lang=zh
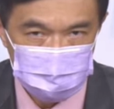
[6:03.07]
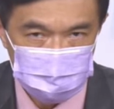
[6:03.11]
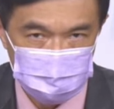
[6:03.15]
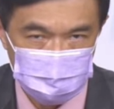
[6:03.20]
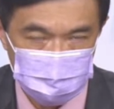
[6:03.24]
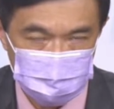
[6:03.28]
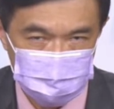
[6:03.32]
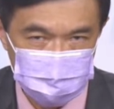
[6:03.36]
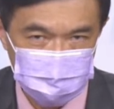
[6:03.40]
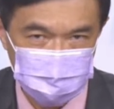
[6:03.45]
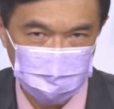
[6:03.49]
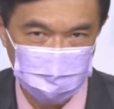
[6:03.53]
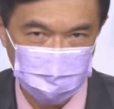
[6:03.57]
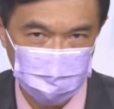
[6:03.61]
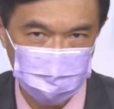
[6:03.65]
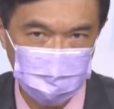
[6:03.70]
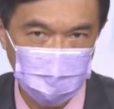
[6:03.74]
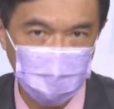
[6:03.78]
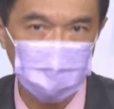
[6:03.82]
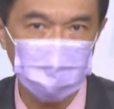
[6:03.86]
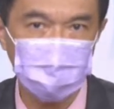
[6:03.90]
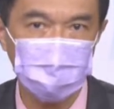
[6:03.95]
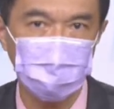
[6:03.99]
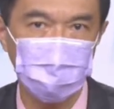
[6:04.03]
什么其
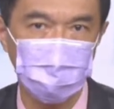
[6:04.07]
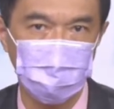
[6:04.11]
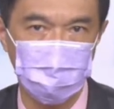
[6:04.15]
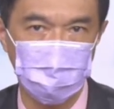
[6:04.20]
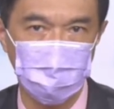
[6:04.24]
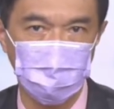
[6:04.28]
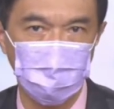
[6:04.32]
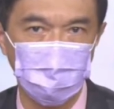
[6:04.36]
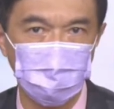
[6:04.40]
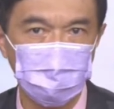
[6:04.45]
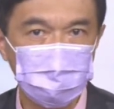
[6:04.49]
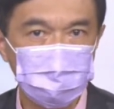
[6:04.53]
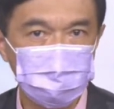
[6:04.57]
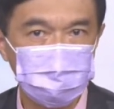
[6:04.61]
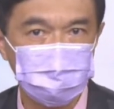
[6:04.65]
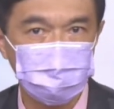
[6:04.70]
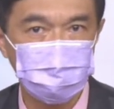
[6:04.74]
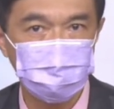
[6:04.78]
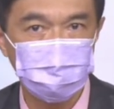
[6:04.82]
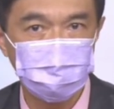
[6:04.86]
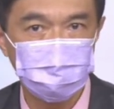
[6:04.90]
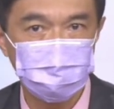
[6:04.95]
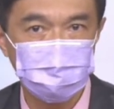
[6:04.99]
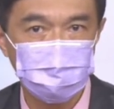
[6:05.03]
他的理由
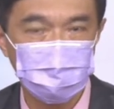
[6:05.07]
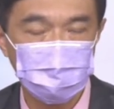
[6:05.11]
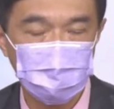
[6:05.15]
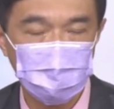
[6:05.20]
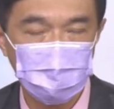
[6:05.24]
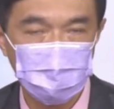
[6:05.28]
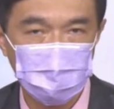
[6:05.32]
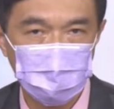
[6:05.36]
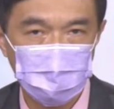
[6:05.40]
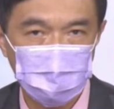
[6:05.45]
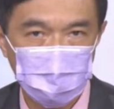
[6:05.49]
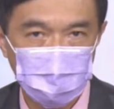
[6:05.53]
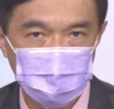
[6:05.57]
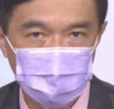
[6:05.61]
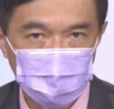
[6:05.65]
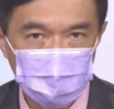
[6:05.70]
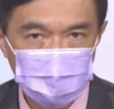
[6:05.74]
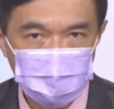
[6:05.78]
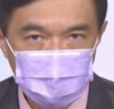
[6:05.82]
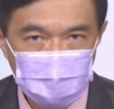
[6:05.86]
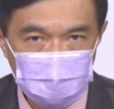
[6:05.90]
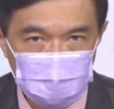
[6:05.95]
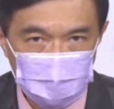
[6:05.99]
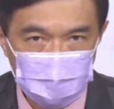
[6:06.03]

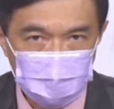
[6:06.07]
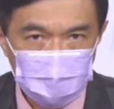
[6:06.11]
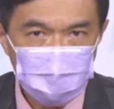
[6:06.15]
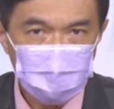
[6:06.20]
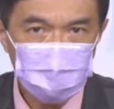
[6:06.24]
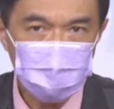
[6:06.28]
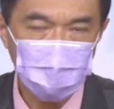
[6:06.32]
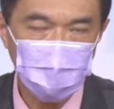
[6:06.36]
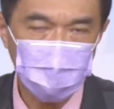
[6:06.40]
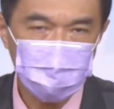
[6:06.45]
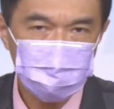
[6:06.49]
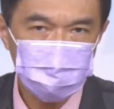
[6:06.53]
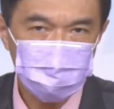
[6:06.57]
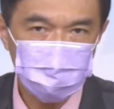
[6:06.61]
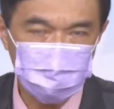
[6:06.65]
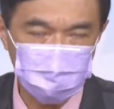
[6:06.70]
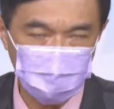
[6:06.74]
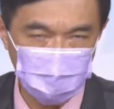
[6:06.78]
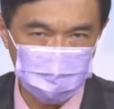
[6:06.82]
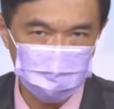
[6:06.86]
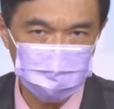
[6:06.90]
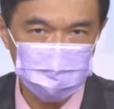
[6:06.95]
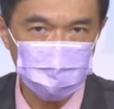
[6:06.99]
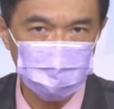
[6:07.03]
可以来
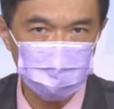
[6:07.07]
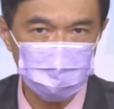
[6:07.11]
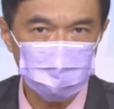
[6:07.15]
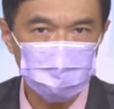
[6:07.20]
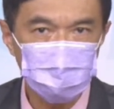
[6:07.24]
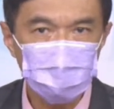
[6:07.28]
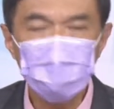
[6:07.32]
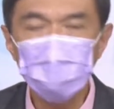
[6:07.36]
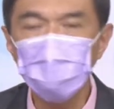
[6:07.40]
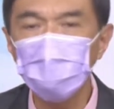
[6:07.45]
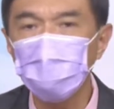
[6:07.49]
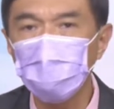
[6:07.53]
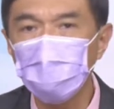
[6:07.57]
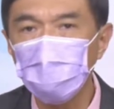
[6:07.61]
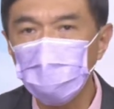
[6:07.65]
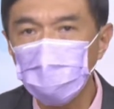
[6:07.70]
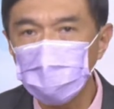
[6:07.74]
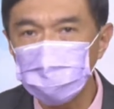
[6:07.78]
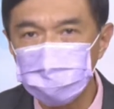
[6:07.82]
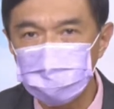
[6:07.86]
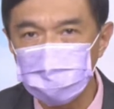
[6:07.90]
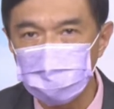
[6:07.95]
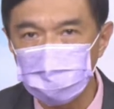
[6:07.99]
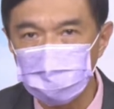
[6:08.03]
佐证，又
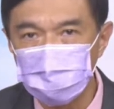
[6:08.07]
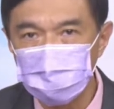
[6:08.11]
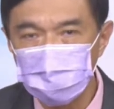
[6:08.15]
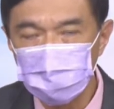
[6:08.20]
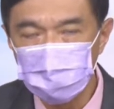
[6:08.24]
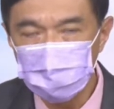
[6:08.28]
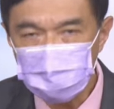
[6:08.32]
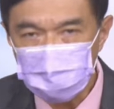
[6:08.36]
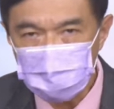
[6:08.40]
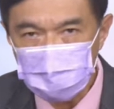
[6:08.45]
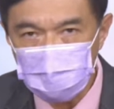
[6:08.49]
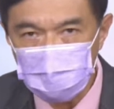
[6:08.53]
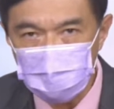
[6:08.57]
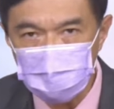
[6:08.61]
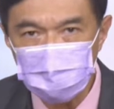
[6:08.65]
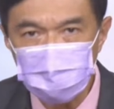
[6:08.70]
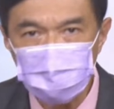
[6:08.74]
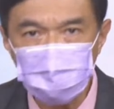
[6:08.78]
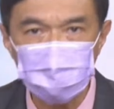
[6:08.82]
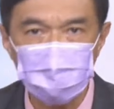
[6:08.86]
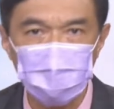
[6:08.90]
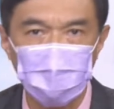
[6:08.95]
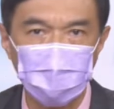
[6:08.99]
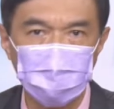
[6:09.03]
或者可
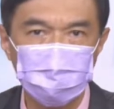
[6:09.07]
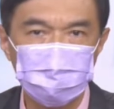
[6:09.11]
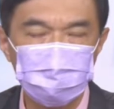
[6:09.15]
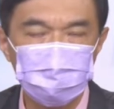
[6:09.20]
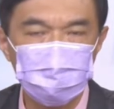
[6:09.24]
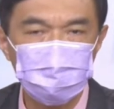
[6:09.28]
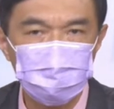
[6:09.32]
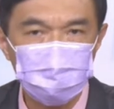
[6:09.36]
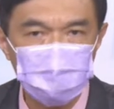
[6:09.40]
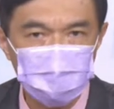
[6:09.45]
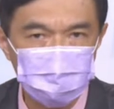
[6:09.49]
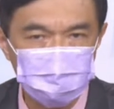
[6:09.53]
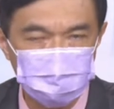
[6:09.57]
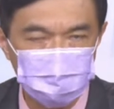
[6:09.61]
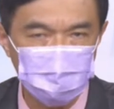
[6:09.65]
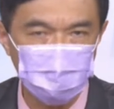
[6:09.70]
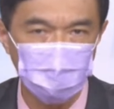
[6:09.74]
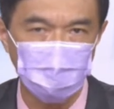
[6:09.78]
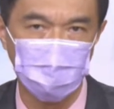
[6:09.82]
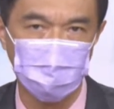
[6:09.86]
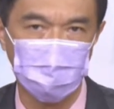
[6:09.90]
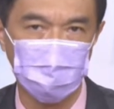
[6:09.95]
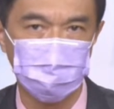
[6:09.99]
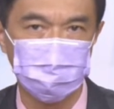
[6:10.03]
以来说服
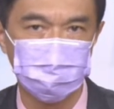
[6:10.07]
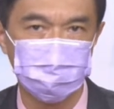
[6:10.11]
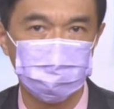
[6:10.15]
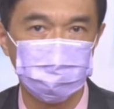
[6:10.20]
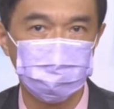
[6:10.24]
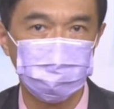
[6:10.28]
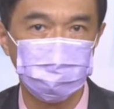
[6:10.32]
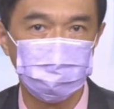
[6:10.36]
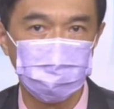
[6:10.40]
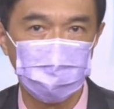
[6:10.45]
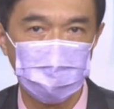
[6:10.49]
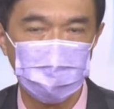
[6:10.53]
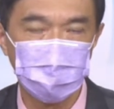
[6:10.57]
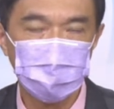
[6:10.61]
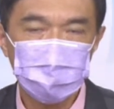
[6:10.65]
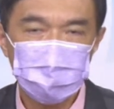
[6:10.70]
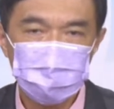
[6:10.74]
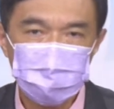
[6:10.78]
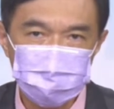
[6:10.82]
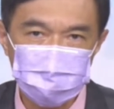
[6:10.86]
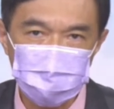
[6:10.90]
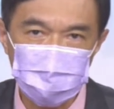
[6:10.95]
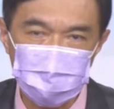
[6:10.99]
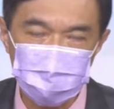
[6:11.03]
我们？
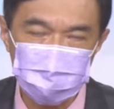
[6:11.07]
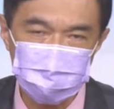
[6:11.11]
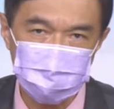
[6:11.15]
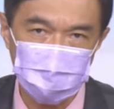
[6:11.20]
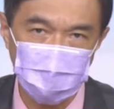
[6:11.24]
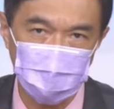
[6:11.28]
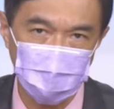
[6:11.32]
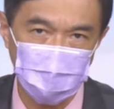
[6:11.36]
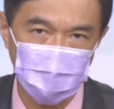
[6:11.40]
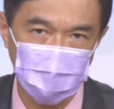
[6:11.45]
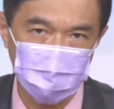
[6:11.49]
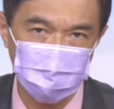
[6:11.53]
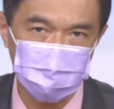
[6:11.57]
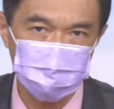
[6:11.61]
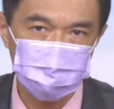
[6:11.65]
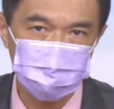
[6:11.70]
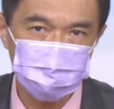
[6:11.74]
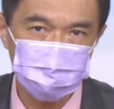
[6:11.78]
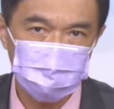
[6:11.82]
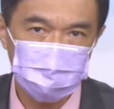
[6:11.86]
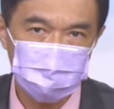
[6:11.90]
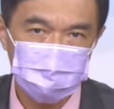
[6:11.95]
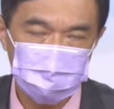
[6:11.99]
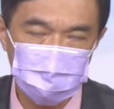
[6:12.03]
接着下来，
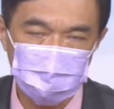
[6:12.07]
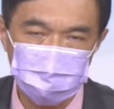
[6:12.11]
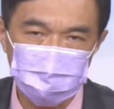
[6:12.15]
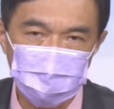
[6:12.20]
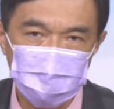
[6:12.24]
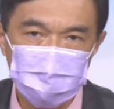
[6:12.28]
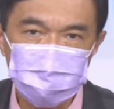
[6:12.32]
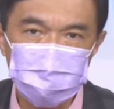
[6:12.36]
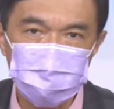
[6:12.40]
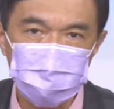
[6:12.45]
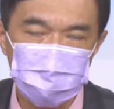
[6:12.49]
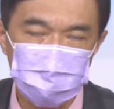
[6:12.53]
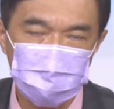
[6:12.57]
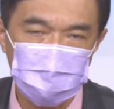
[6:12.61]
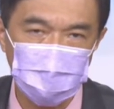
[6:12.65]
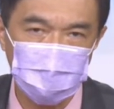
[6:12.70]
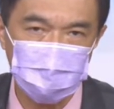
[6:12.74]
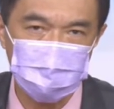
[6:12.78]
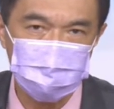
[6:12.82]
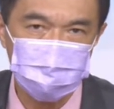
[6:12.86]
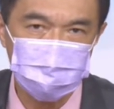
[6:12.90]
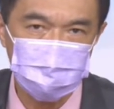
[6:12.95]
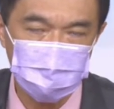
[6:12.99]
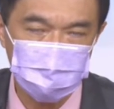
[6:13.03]
这边是
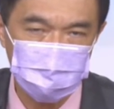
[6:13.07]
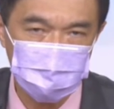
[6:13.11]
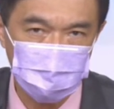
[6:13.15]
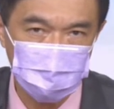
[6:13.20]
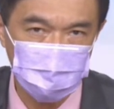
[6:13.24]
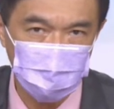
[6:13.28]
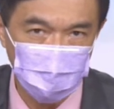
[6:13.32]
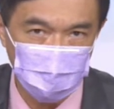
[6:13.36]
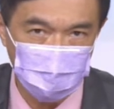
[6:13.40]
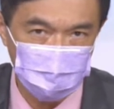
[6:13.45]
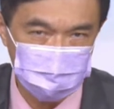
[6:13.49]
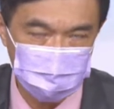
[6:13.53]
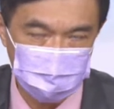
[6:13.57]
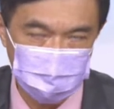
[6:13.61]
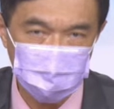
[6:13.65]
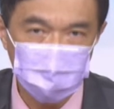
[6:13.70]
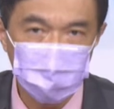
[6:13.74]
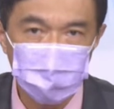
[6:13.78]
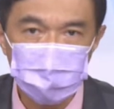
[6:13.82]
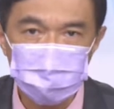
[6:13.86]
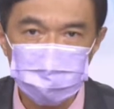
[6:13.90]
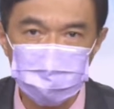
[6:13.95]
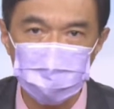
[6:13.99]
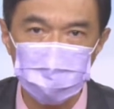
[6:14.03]
长线的落底，
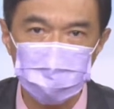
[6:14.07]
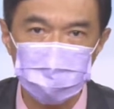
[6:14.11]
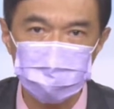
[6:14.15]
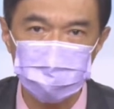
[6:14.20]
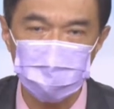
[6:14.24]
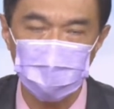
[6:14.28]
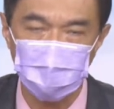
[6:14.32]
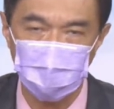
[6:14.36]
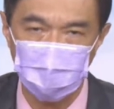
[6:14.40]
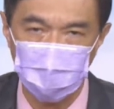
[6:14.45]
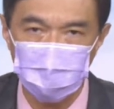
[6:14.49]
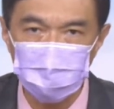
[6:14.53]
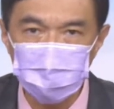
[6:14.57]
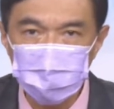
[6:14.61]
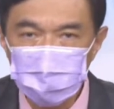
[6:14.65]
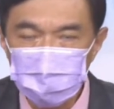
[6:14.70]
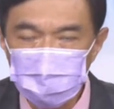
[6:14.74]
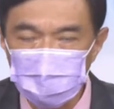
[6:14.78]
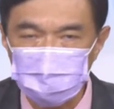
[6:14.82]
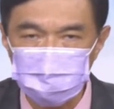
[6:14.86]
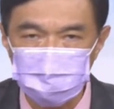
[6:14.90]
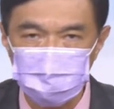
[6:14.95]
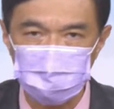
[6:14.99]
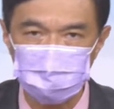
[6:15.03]
接着下来
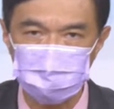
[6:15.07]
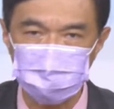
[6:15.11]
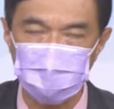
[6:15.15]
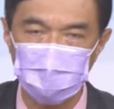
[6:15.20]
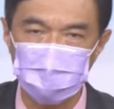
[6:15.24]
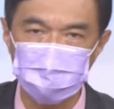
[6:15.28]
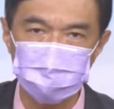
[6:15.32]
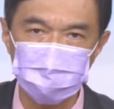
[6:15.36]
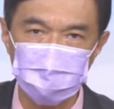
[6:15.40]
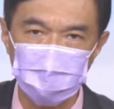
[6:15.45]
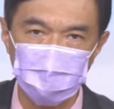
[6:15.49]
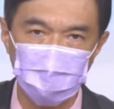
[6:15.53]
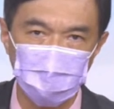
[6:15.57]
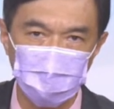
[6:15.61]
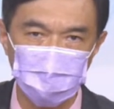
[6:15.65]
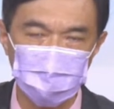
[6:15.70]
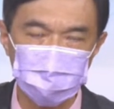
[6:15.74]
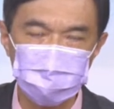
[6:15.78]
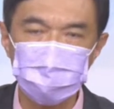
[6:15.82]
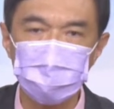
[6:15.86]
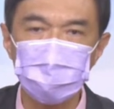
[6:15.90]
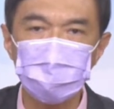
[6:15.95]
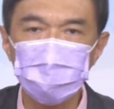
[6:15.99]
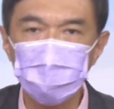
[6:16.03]
要走长线的
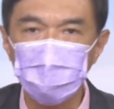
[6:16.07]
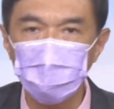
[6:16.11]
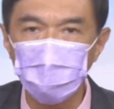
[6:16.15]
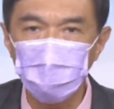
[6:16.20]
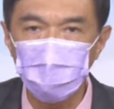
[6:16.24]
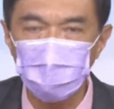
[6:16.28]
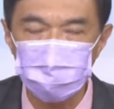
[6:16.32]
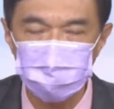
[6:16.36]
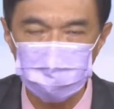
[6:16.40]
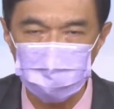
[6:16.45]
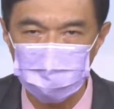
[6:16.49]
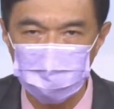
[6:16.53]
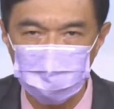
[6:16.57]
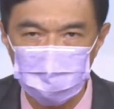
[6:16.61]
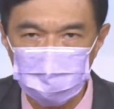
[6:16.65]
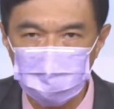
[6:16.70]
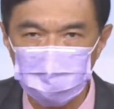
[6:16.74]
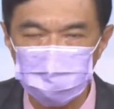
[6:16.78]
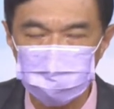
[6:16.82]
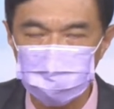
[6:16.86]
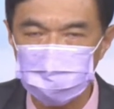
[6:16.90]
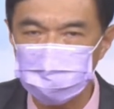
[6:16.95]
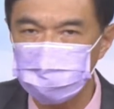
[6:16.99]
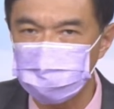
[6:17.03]
回升，又或者能
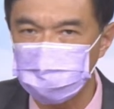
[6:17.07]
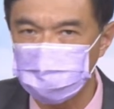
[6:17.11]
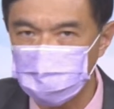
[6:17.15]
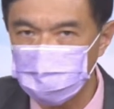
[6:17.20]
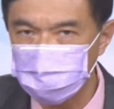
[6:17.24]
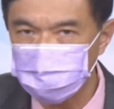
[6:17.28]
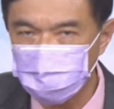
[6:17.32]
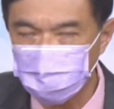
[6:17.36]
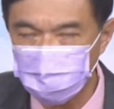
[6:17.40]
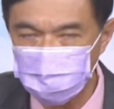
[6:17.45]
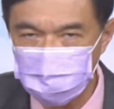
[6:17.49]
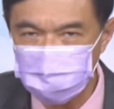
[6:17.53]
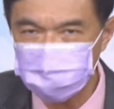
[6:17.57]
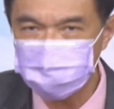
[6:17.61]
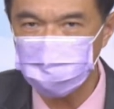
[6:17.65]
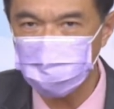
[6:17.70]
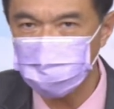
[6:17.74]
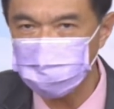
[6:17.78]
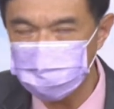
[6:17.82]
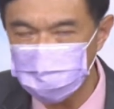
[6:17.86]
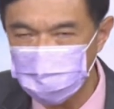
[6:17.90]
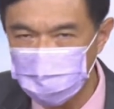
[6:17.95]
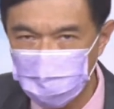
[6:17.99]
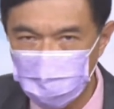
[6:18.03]
够进行一波一
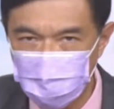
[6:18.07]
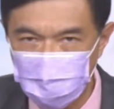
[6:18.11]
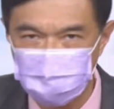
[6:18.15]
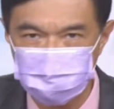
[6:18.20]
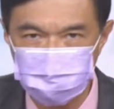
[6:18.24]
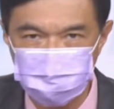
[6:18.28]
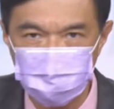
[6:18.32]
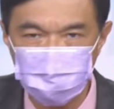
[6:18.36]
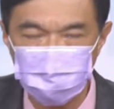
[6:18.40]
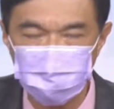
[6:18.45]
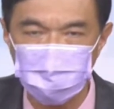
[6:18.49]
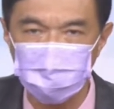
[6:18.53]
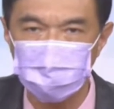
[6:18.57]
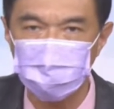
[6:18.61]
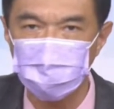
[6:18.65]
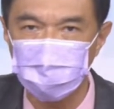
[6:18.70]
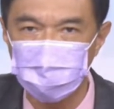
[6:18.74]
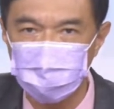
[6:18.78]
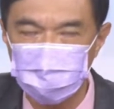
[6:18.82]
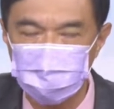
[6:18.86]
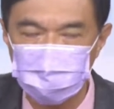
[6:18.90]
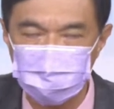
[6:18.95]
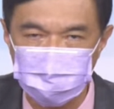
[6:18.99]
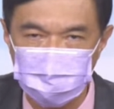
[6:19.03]
千点、两千点的
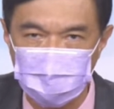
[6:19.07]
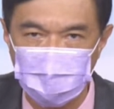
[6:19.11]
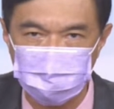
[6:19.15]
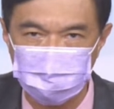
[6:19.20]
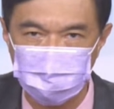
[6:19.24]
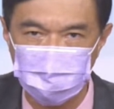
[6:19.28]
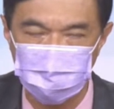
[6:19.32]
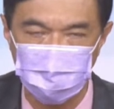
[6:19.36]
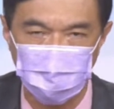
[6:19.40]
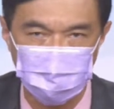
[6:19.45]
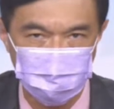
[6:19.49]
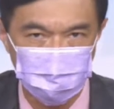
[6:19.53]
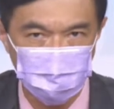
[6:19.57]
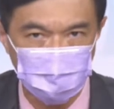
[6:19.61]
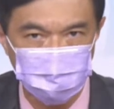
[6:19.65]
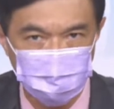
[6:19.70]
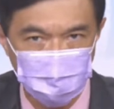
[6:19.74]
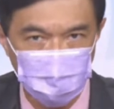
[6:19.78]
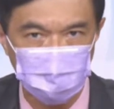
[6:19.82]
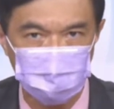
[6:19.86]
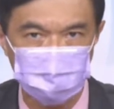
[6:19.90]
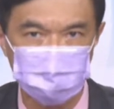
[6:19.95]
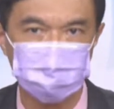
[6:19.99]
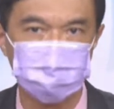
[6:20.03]
一个大反弹，有
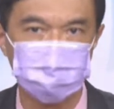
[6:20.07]
没有？